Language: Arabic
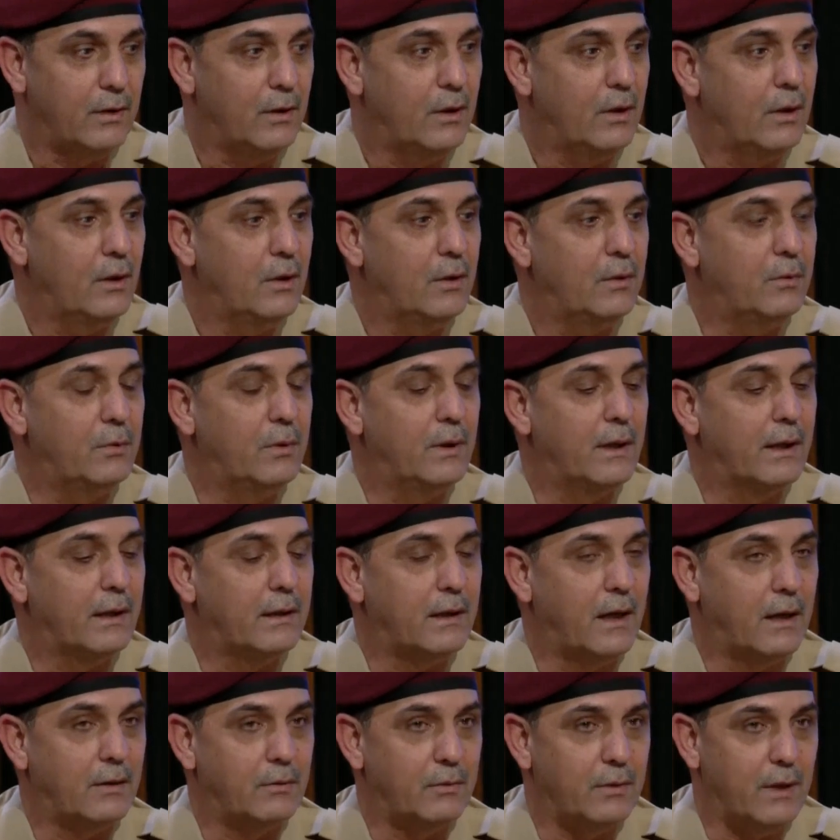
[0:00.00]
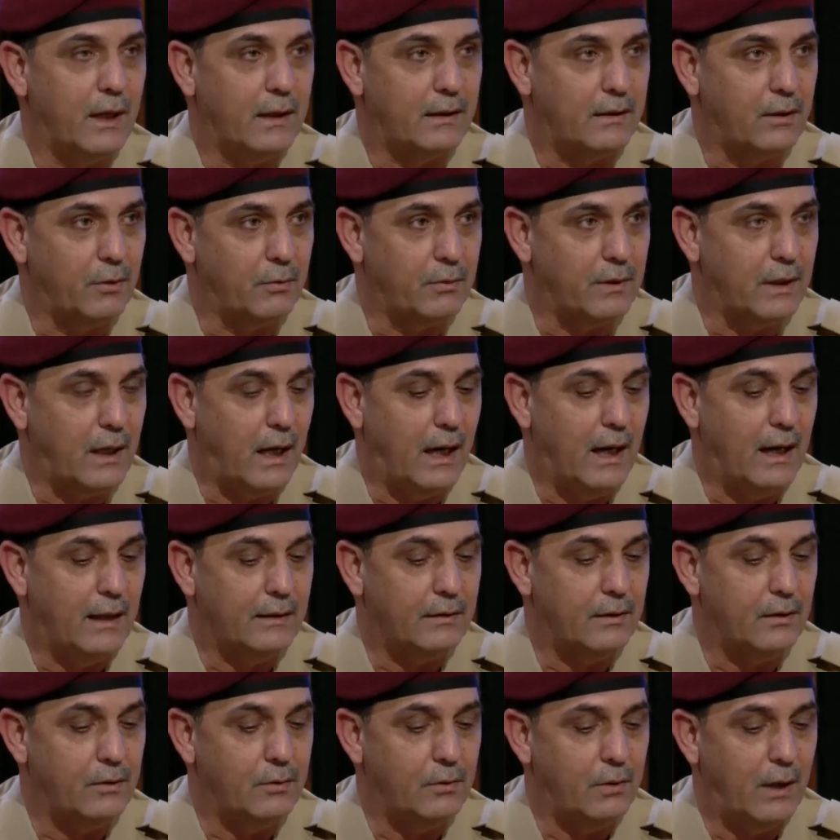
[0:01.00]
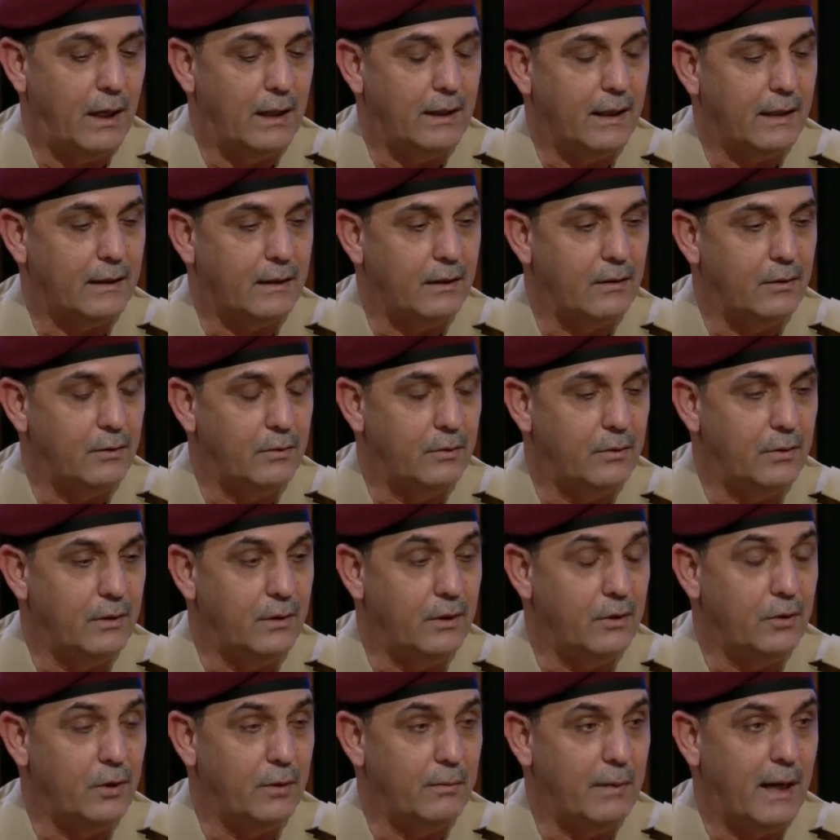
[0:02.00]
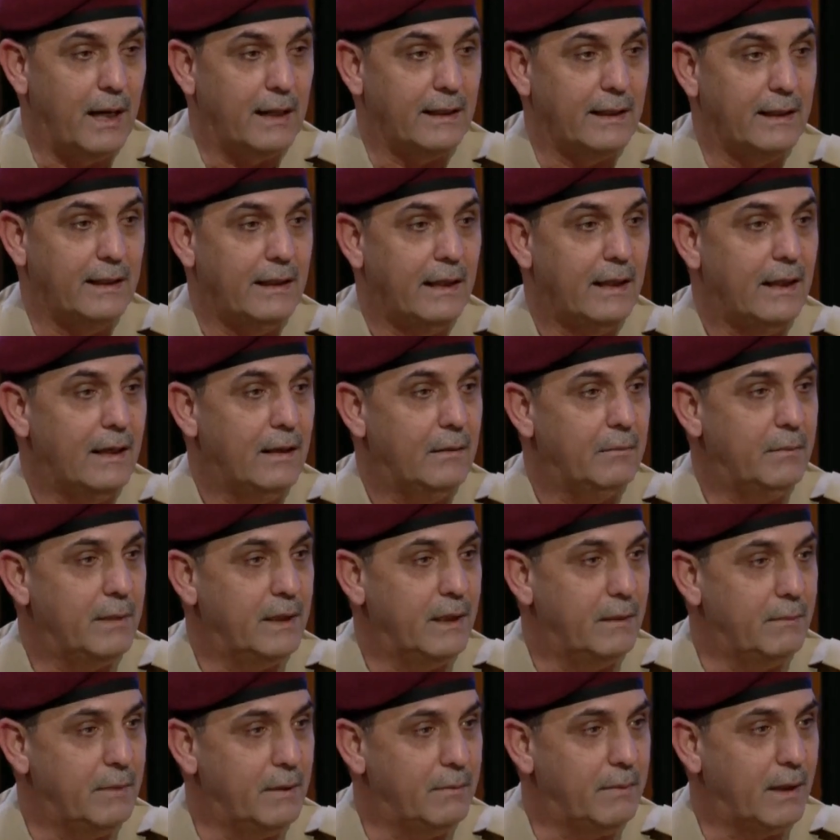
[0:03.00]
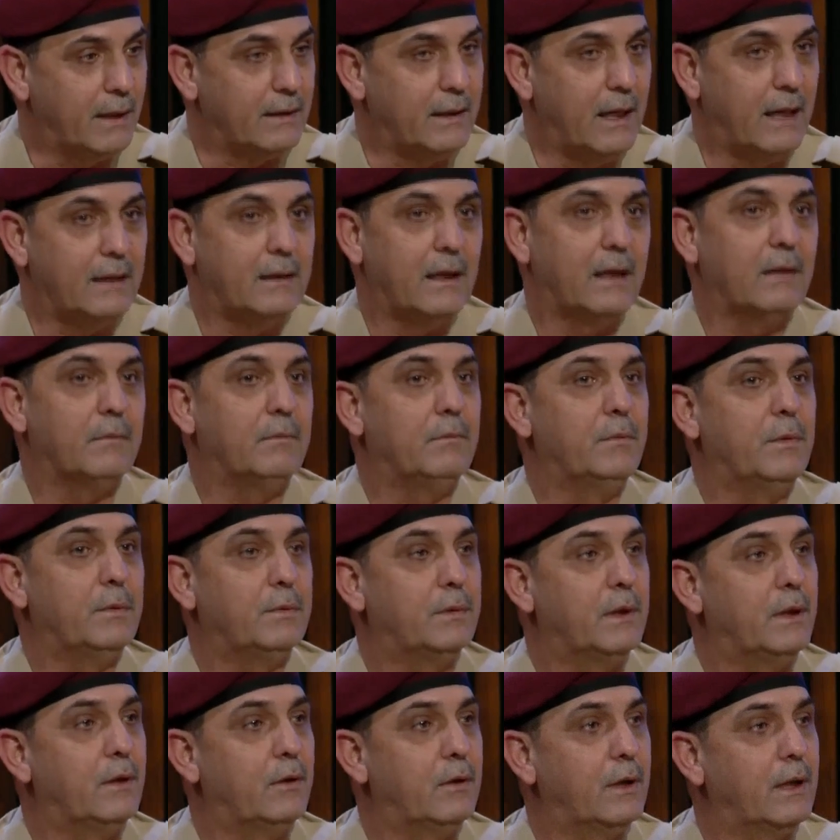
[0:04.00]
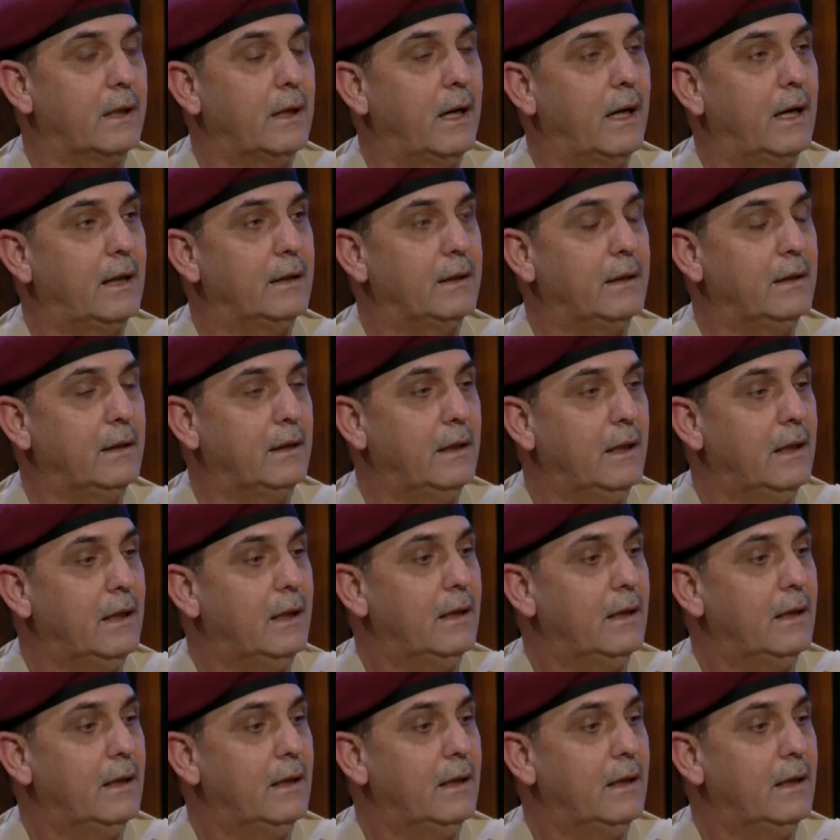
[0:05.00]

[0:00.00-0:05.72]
م. وكان هناك توضيحات انه عليك انه اليوم اني من ابن بغداد ممكن اني